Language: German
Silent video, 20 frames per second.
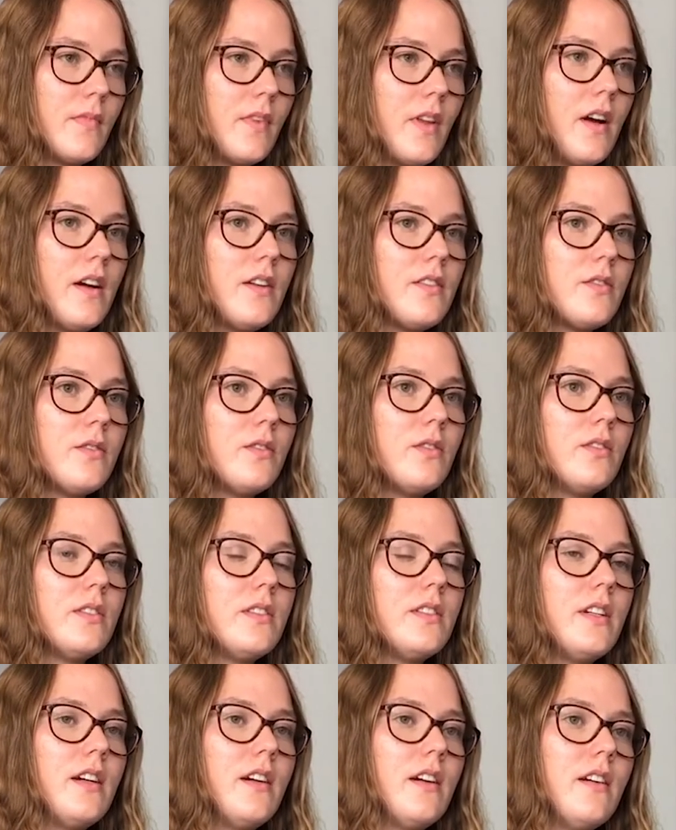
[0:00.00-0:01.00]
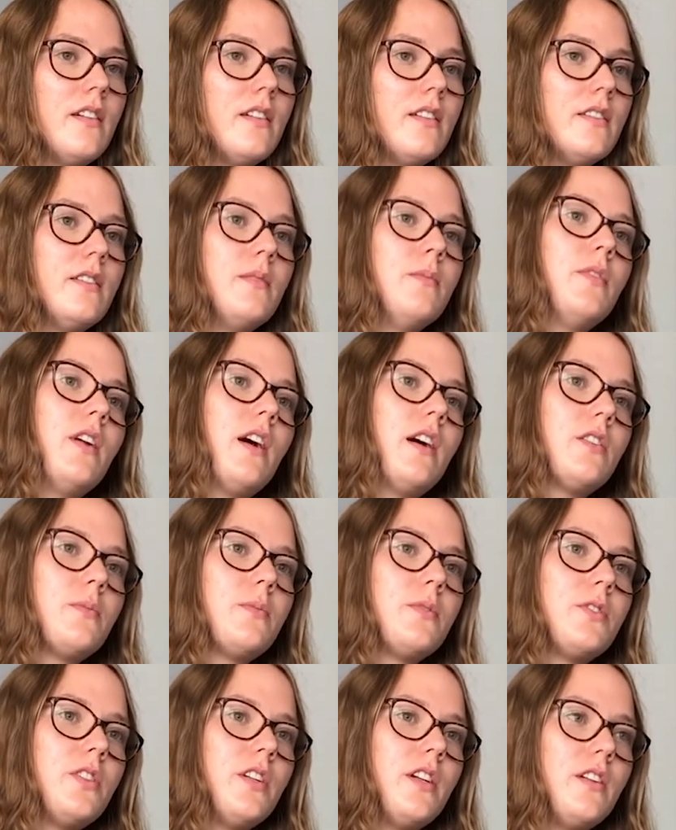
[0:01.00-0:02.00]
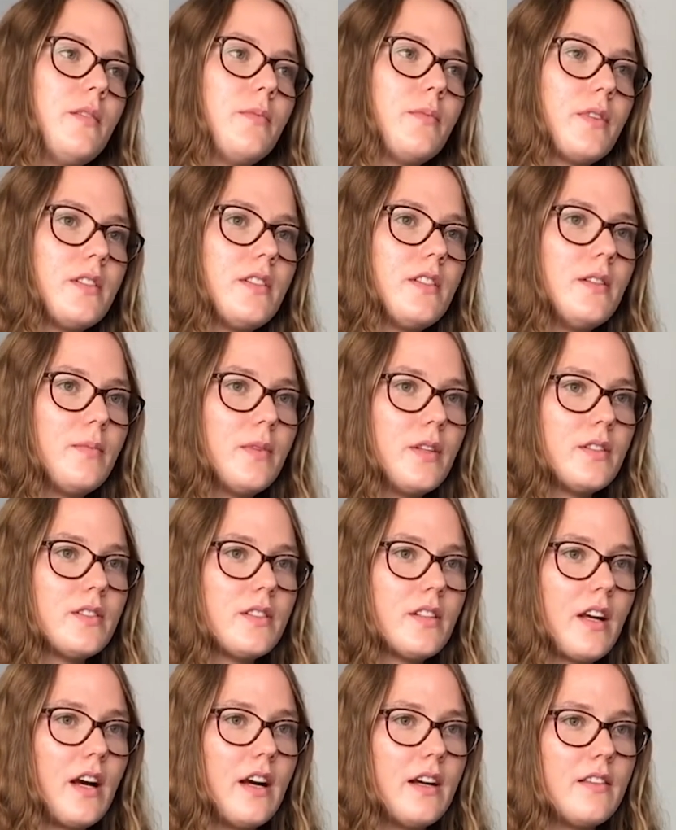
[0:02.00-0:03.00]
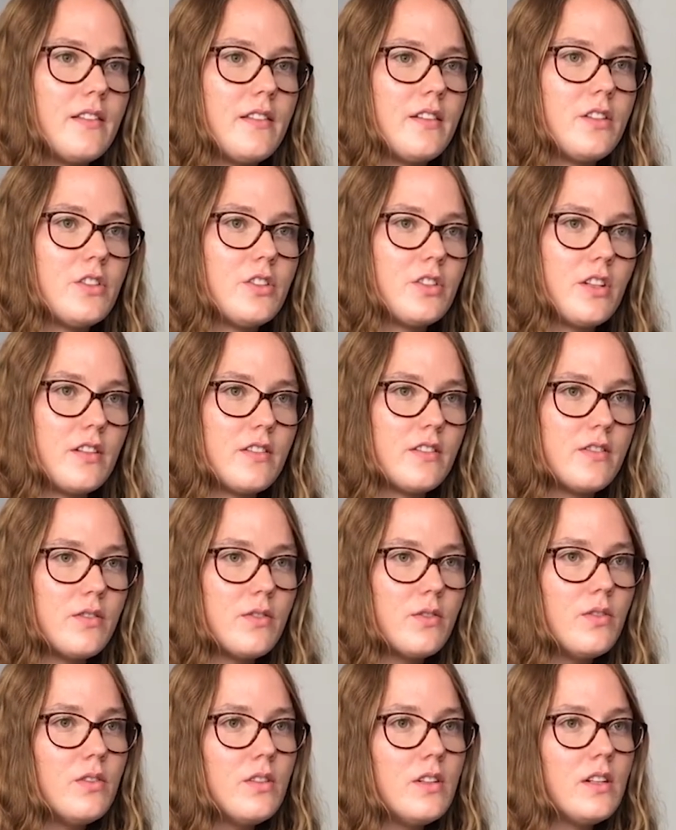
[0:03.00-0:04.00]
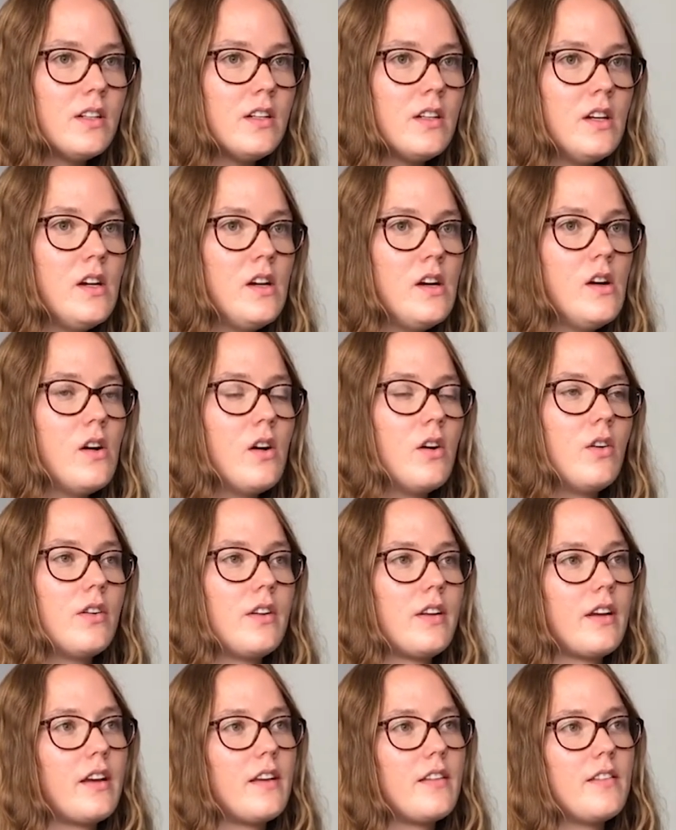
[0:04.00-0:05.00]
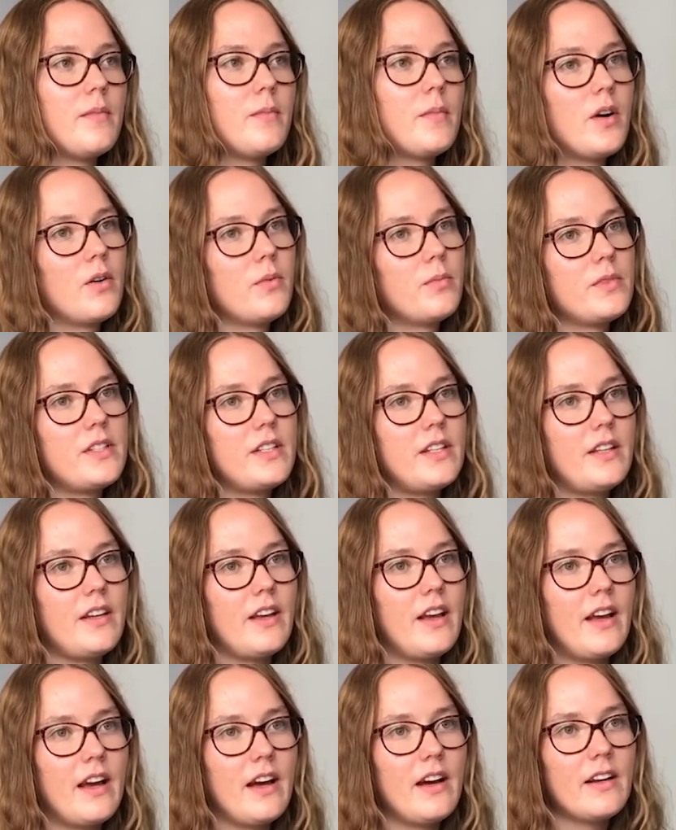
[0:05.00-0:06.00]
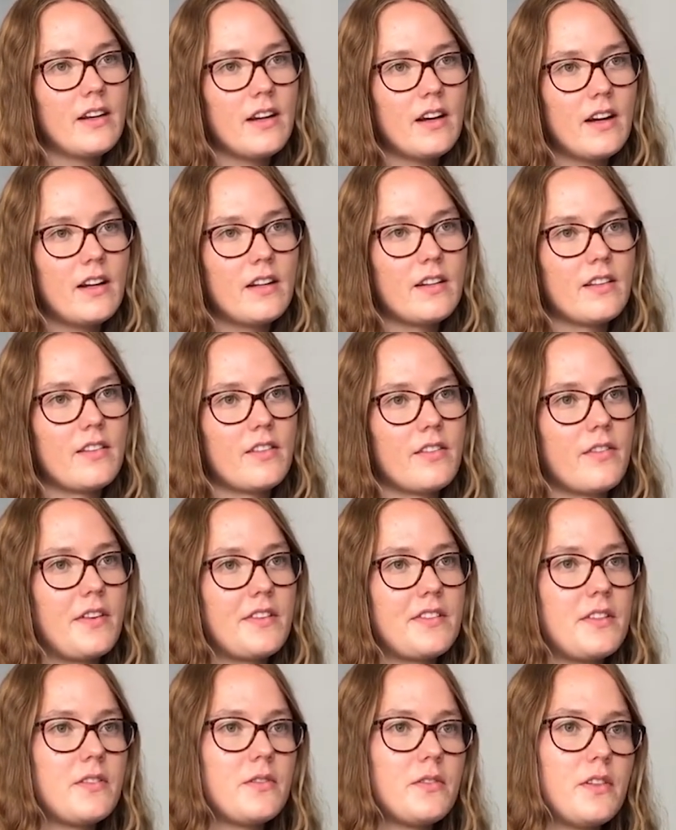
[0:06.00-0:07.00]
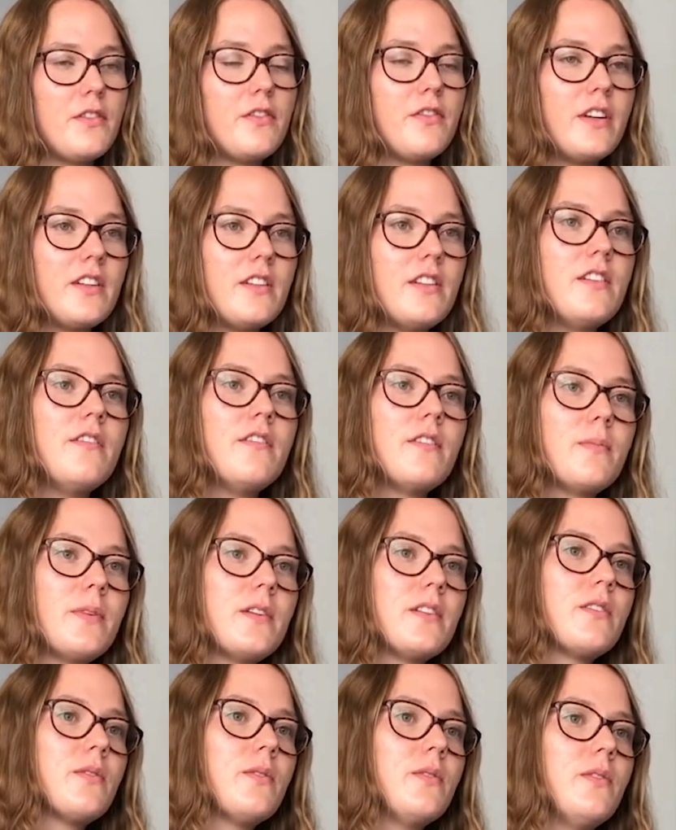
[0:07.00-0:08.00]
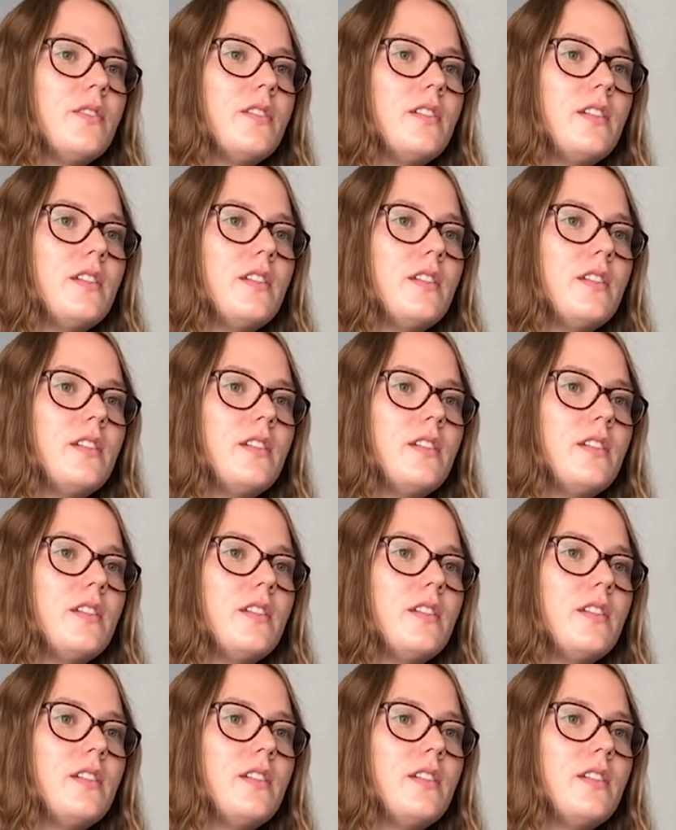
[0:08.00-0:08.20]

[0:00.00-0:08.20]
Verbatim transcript: Also der Simulator besteht im Prinzip aus 13 Stationen und da geht es immer um die Erna, das ist quasi so eine fiktive Person,